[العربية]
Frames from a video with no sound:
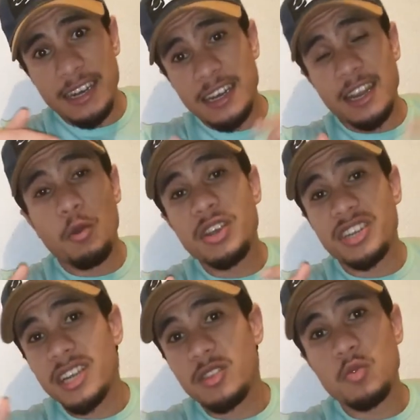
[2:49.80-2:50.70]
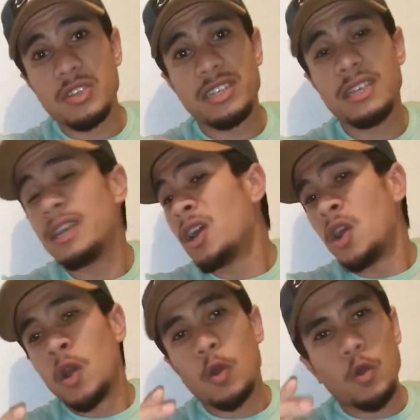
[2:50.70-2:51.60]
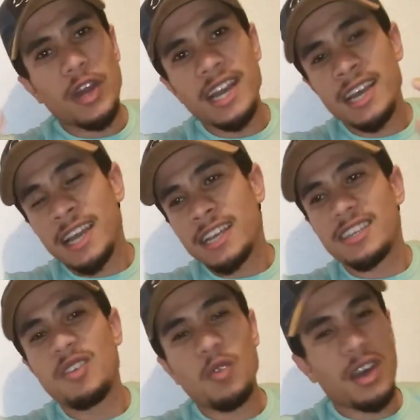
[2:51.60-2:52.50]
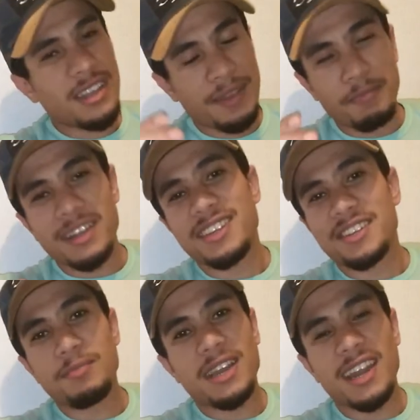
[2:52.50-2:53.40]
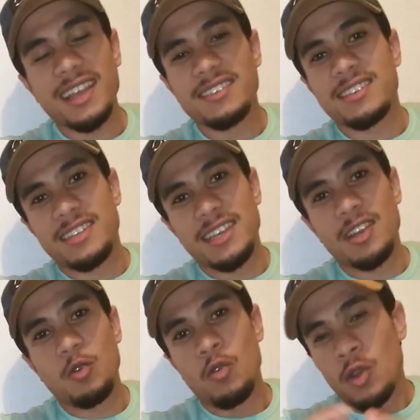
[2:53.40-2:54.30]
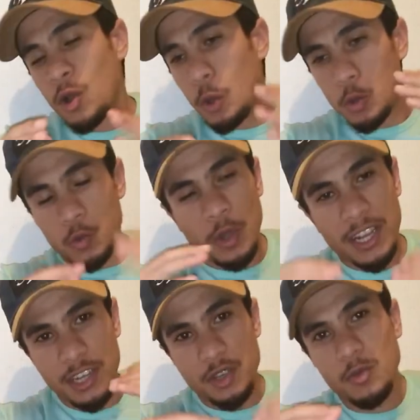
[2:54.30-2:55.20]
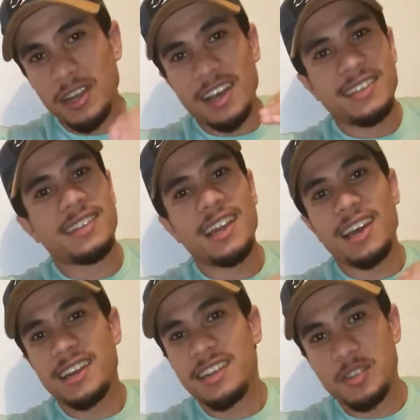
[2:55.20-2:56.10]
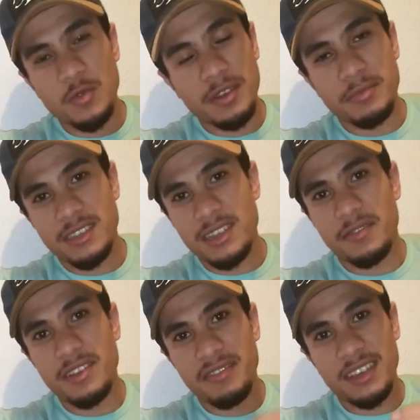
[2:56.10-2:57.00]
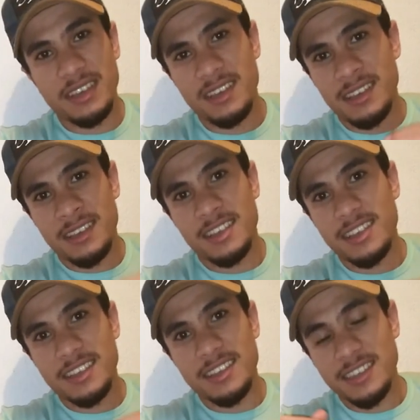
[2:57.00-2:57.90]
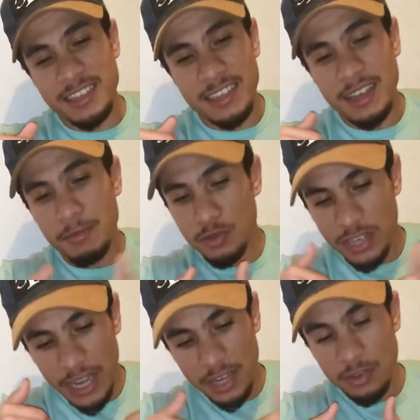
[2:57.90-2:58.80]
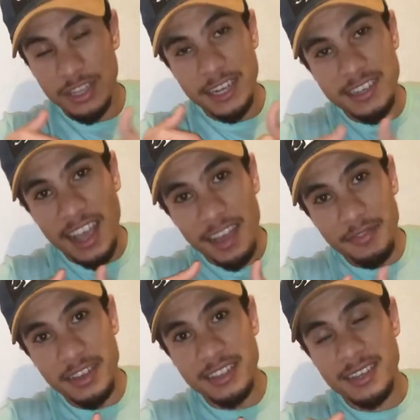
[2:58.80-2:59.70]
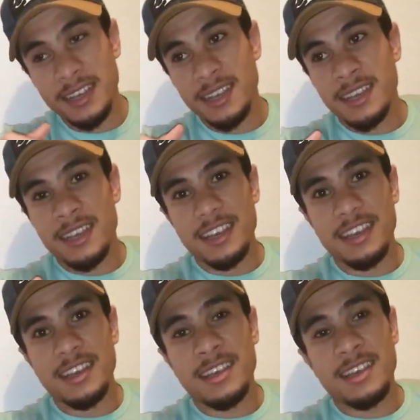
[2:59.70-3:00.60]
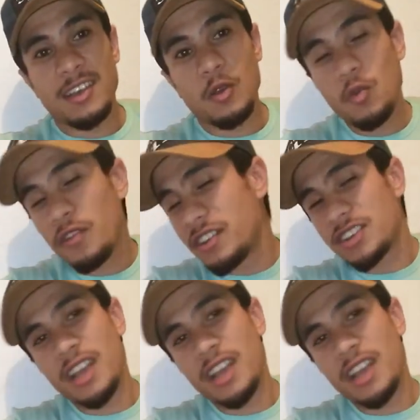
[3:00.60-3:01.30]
الحوايج اللي دوزتي وكون على يقين حتى هو غادي يبارطاجي معك القصص ديالو وواحد الجو اللي غادي تخلق اللي زوين بزاف اللي فيه اصطدام وتعايش ديال الثقافات آه، هو فاش